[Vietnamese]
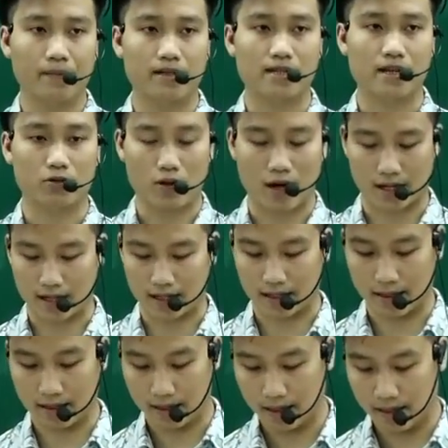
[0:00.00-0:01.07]
Cái dạng toán
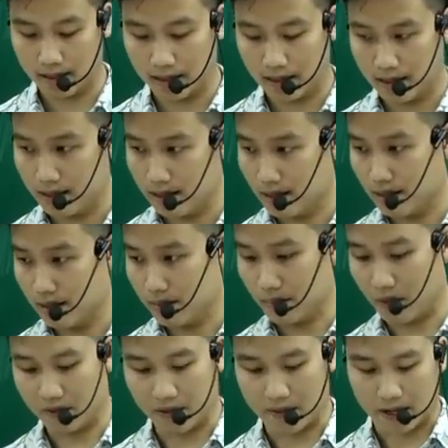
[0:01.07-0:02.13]
này.
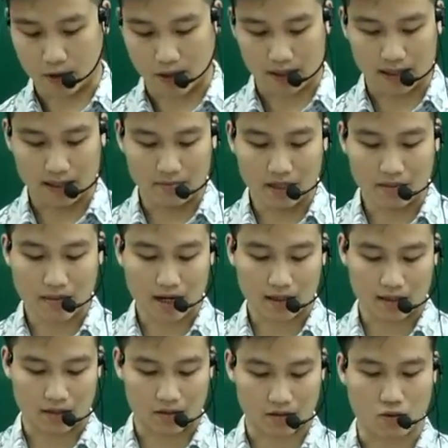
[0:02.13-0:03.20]
Bởi vì bài toán tìm min max
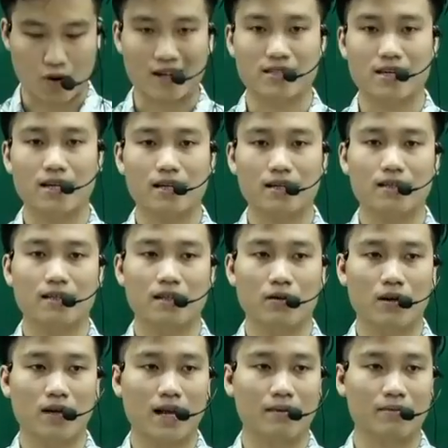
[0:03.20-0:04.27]
thì nó quá dễ
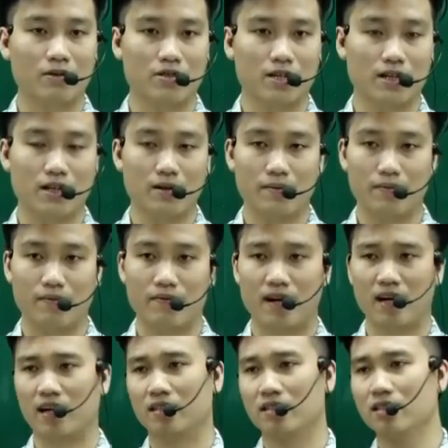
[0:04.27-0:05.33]
nếu đã làm theo trắc nghiệm.
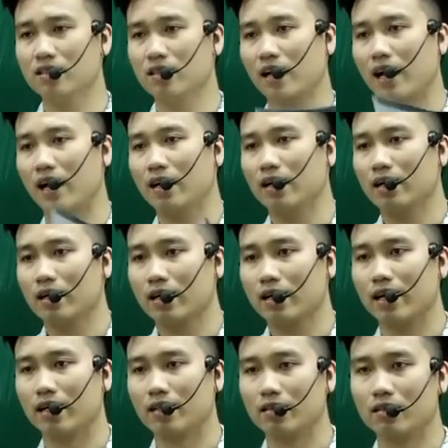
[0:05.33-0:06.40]
Và gần như là
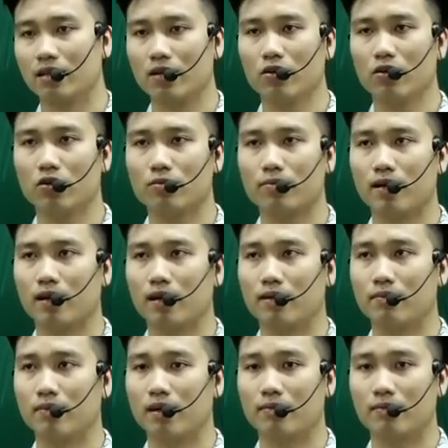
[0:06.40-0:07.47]
kể từ cái hồi
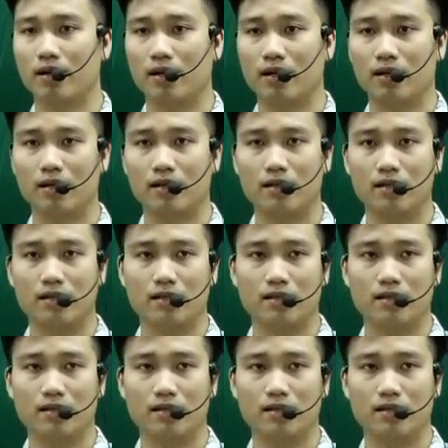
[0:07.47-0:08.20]
mà